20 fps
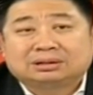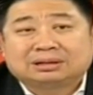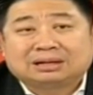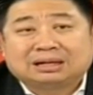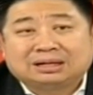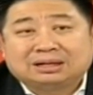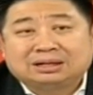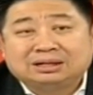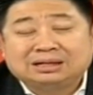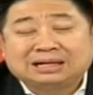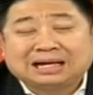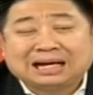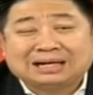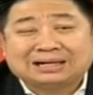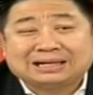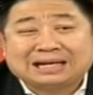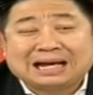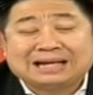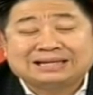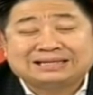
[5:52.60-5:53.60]
คือ
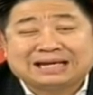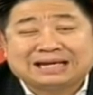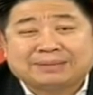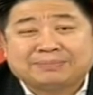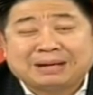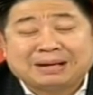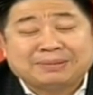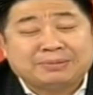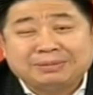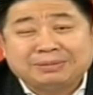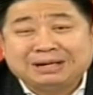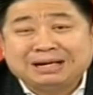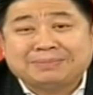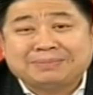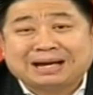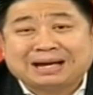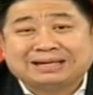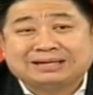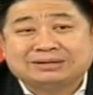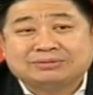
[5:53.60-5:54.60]
การแจกใบมันไม่ได้ห
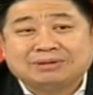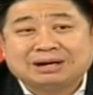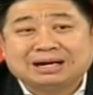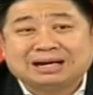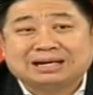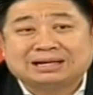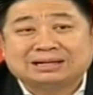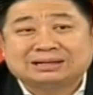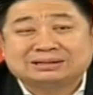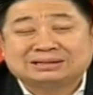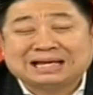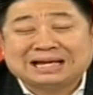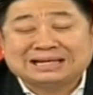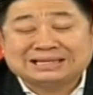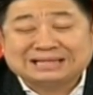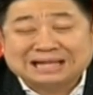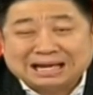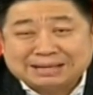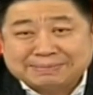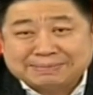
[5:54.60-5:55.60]
มายถึงว่า ท่าน
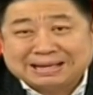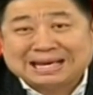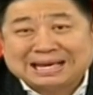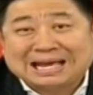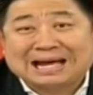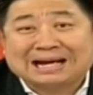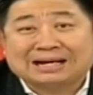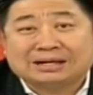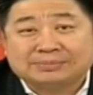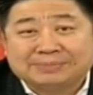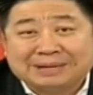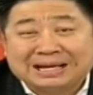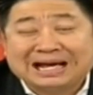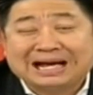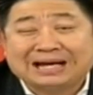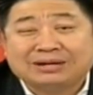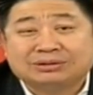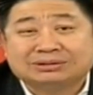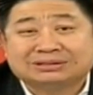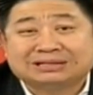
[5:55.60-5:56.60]
จะให้ใบแดงหรือไม่ให้
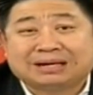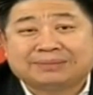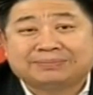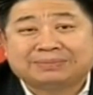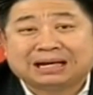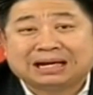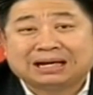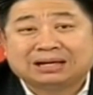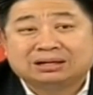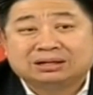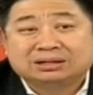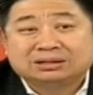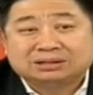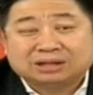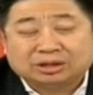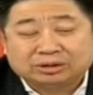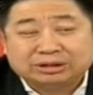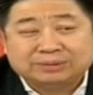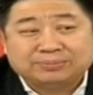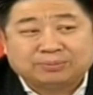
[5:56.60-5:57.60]
ด้วยซ้ำนะ
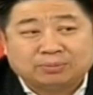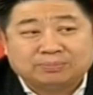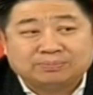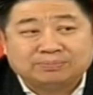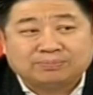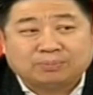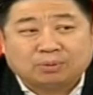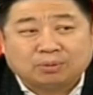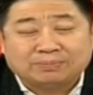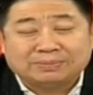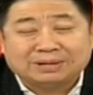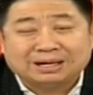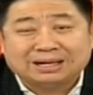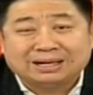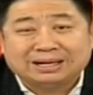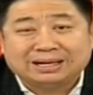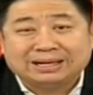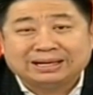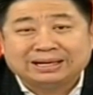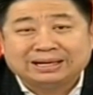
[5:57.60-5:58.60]
เท่าที่ผมผมเค
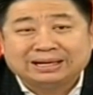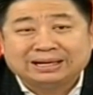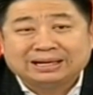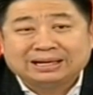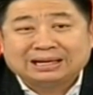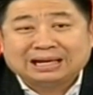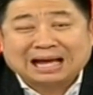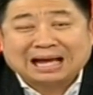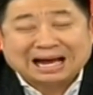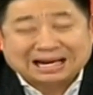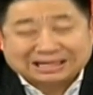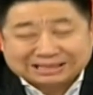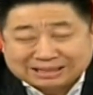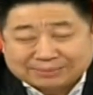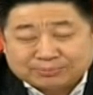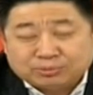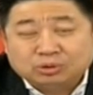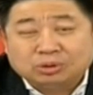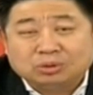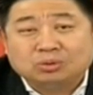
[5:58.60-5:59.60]
ยอ่านจาก
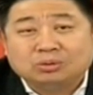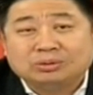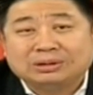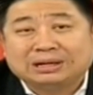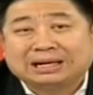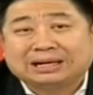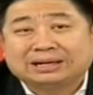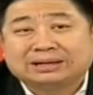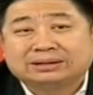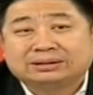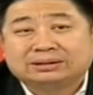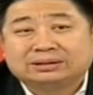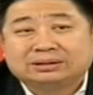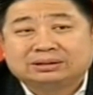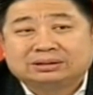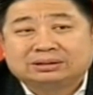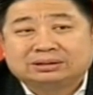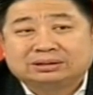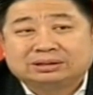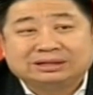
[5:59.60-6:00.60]
ผู้รู้เนี่ย
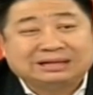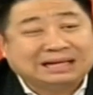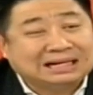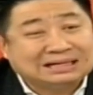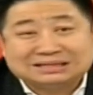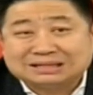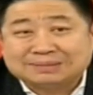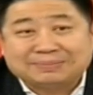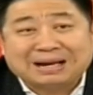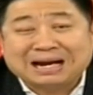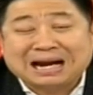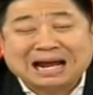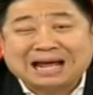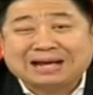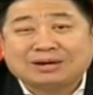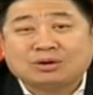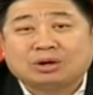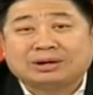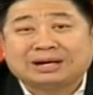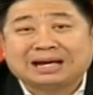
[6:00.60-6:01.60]
คือท่านสามารถให้
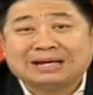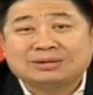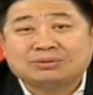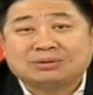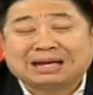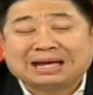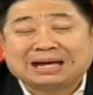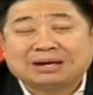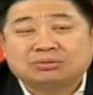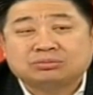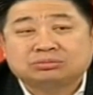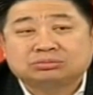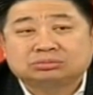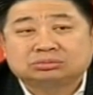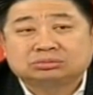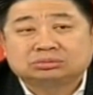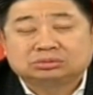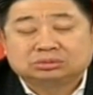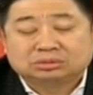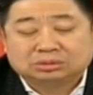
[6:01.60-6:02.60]
ก่อนได้อยู่แล้ว
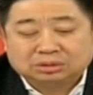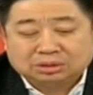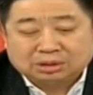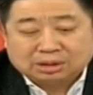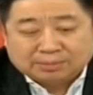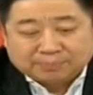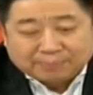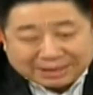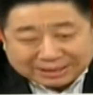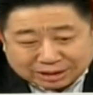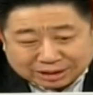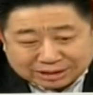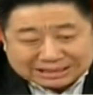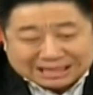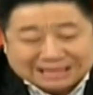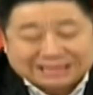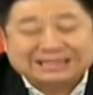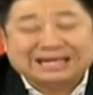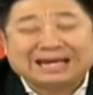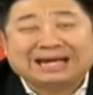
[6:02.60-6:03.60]
มันก็ชั
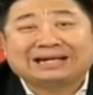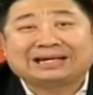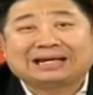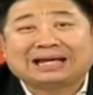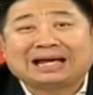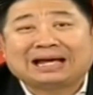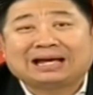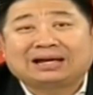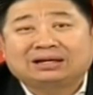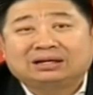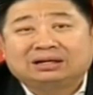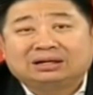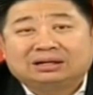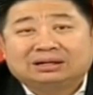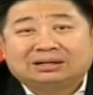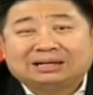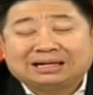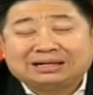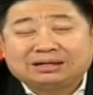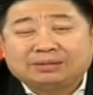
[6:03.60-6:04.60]
ดเจนไงฮะ
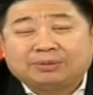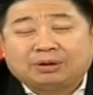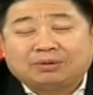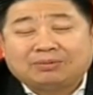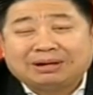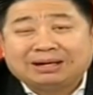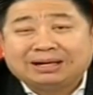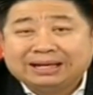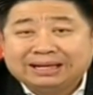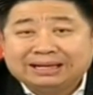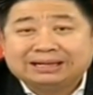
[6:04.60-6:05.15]
ท่านก็บอกว่าเฮ้ย